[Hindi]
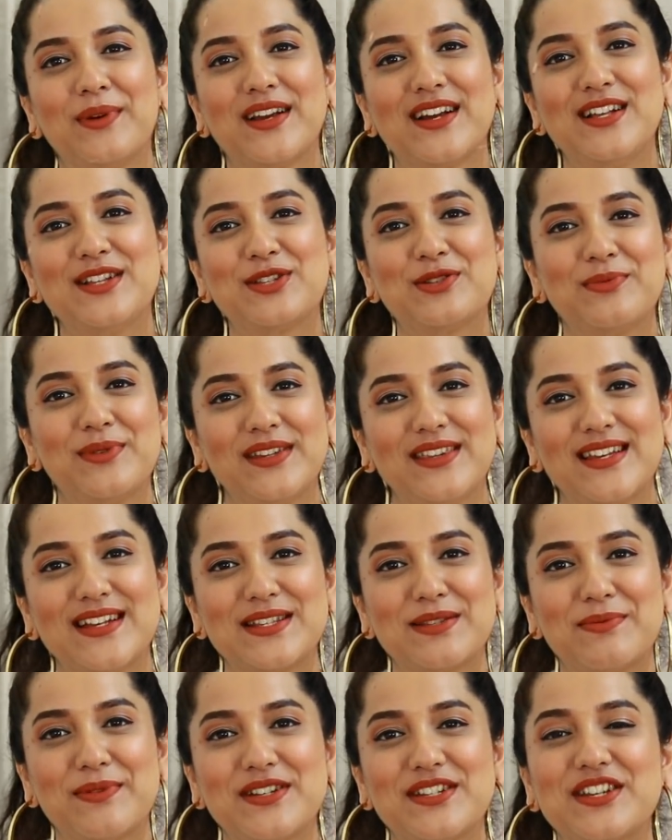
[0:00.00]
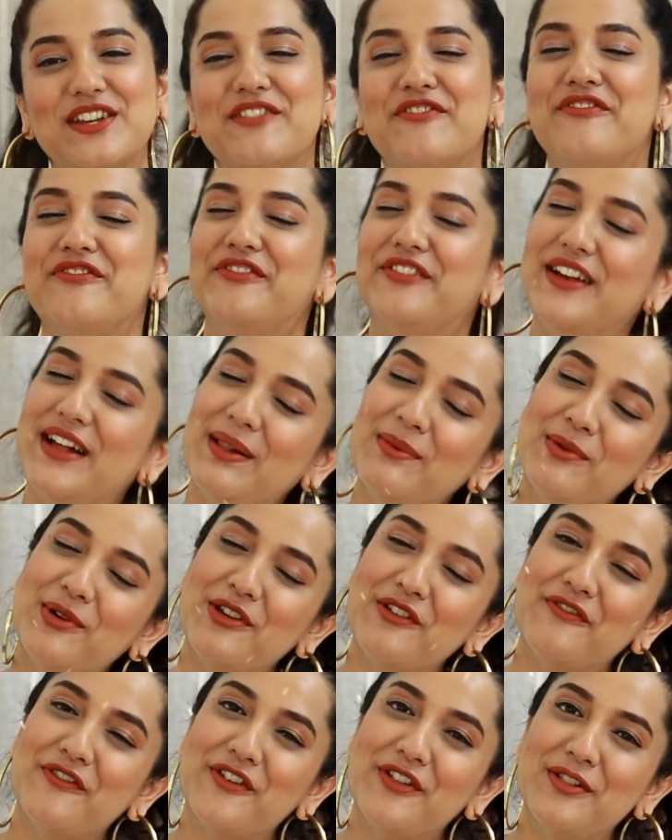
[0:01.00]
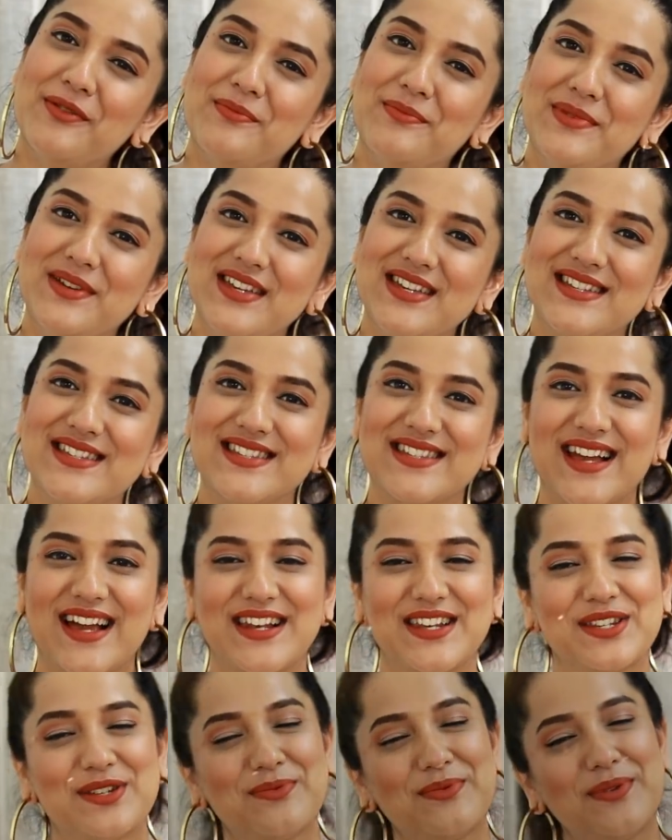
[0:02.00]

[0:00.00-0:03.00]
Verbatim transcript: में कल सुबह दस बजे फील ब्यूटिफुल बी स्टाइलिश